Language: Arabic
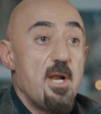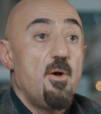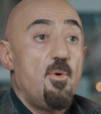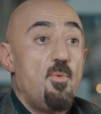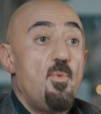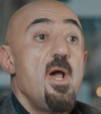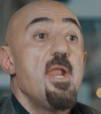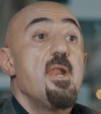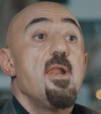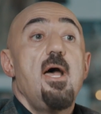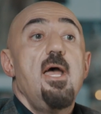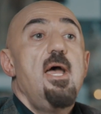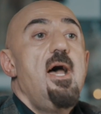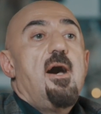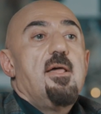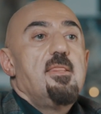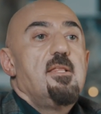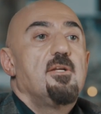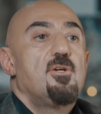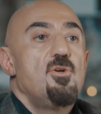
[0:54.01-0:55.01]
وين رايح
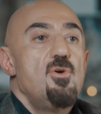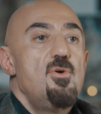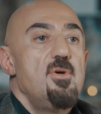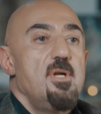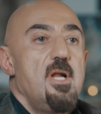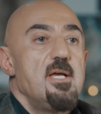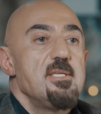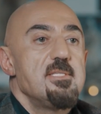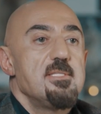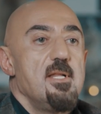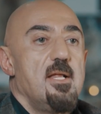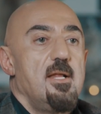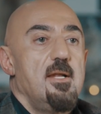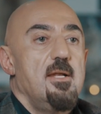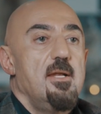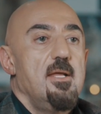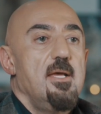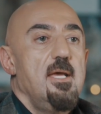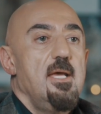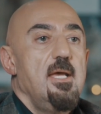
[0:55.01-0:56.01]
هذا الكون اصلا؟
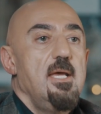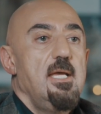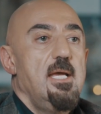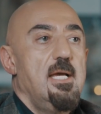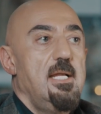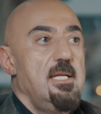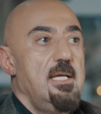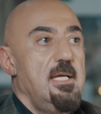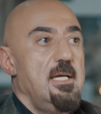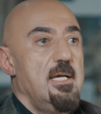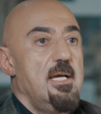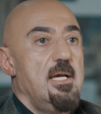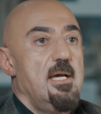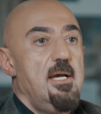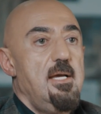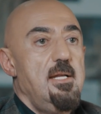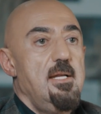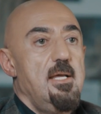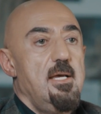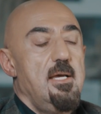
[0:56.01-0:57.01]
يعني
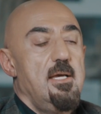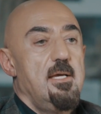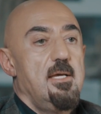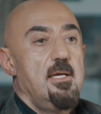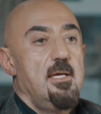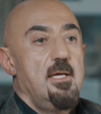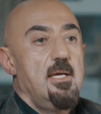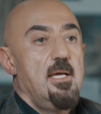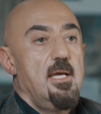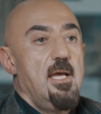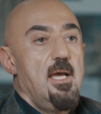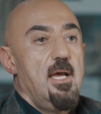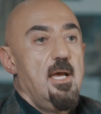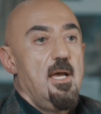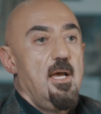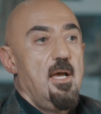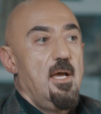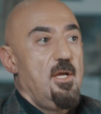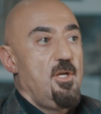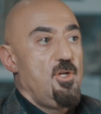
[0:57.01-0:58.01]
احنا
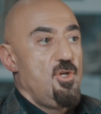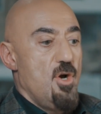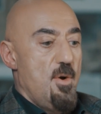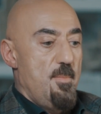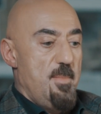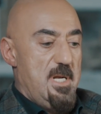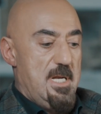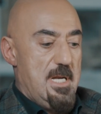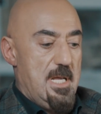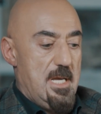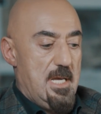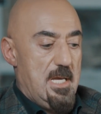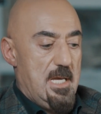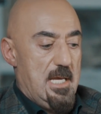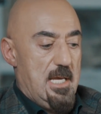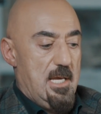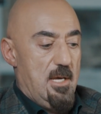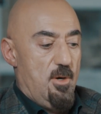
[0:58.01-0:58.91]
يوم ان